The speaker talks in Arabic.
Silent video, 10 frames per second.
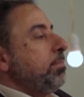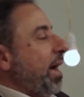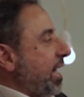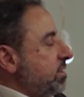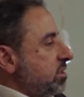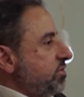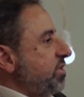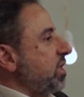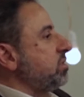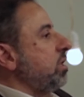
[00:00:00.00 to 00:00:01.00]
محدش
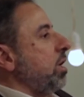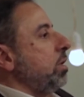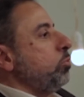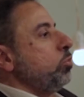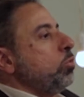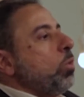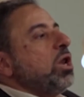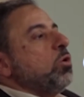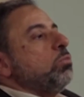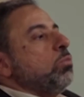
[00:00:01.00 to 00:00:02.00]
فينا اختار ابوه
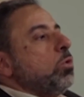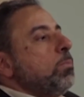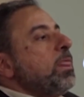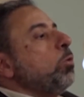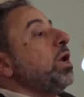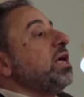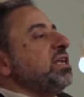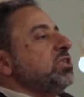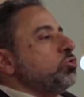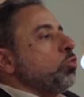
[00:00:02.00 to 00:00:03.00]
ولا امه ولا
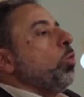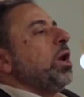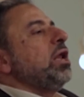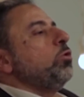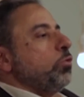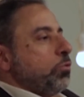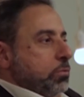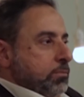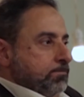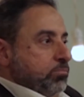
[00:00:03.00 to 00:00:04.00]
جنسه ولا لونه
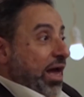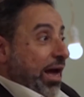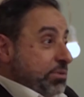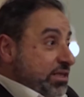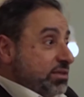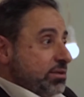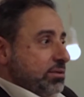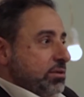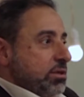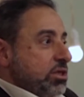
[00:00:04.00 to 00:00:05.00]
عبيد
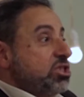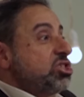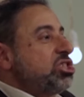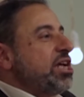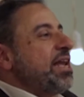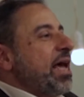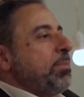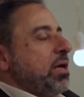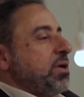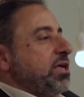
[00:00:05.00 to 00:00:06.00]
شئنا
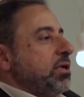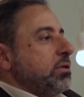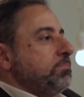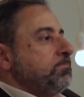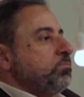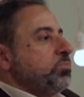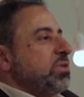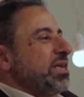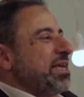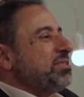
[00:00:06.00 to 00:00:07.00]
أم أبينا
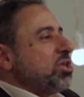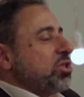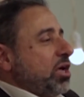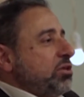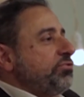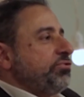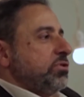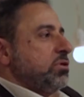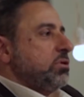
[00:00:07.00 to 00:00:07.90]
أنت ضعيف